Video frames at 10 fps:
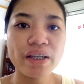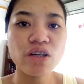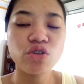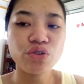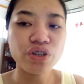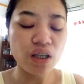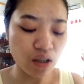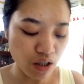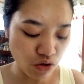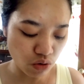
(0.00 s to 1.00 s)
Paligawan ko na
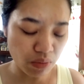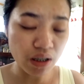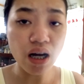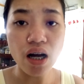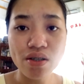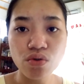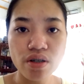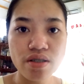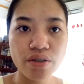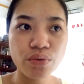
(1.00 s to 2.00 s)
lang guys tong mga aso
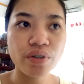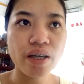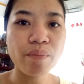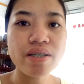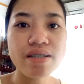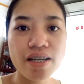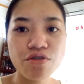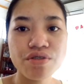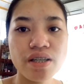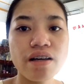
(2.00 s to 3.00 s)
kasi today may
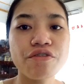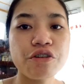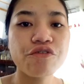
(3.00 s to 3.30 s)
schedule sila for